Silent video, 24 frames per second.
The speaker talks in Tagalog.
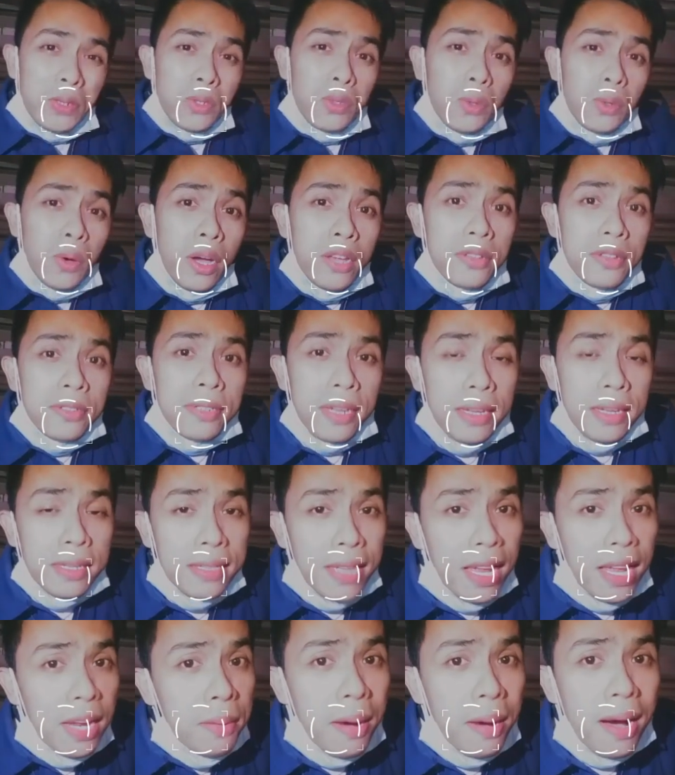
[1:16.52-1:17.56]
So ngayon sa
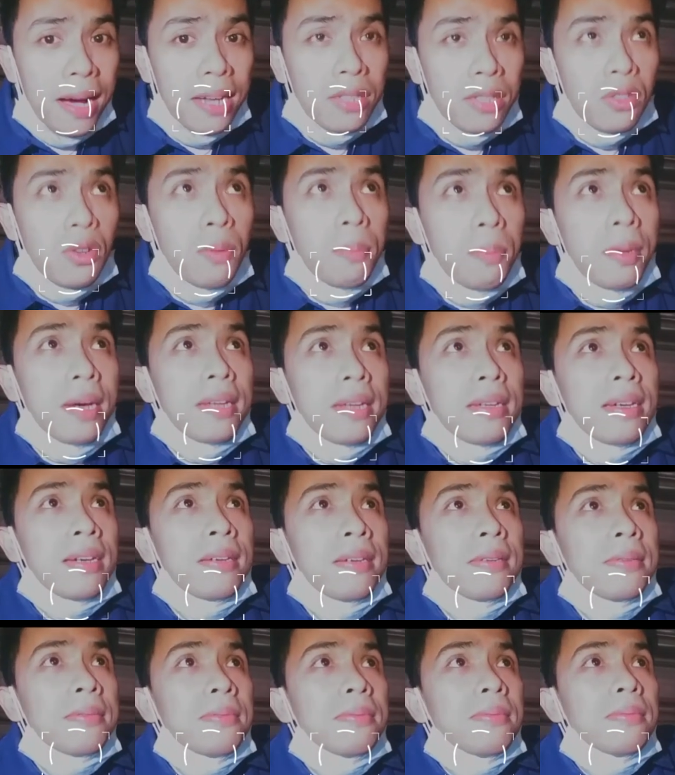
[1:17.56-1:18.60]
Italy mga katropa,
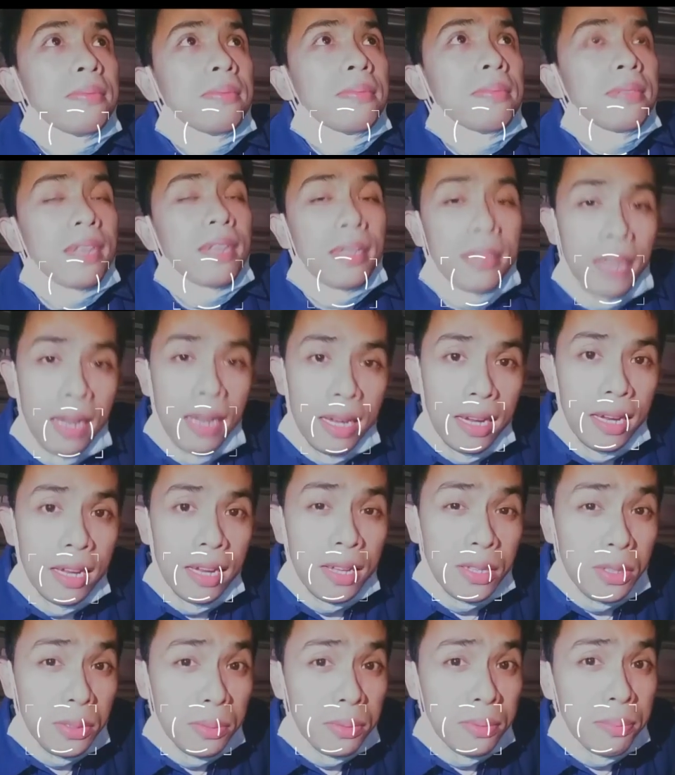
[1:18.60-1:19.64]
sandali
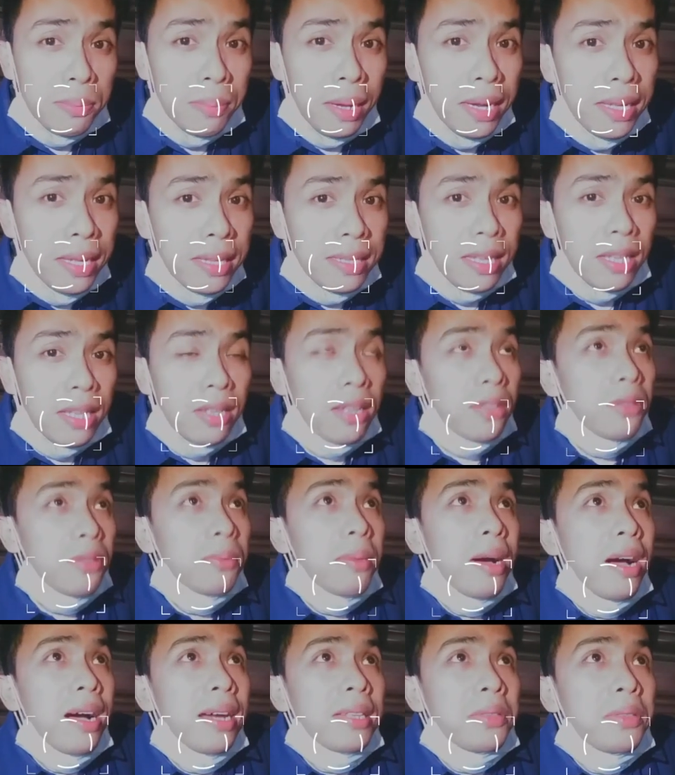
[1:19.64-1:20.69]
lang tong balita na ito
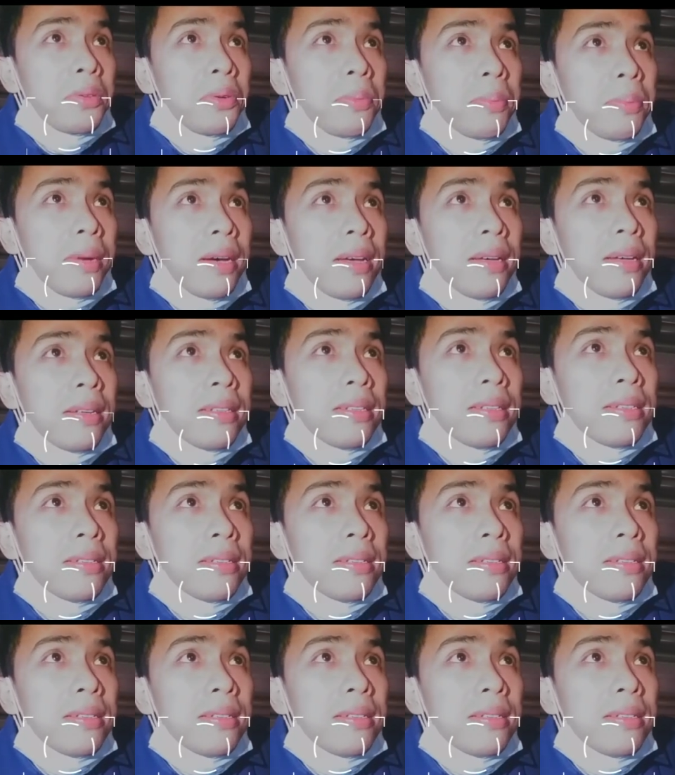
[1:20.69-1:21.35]
mga katropa.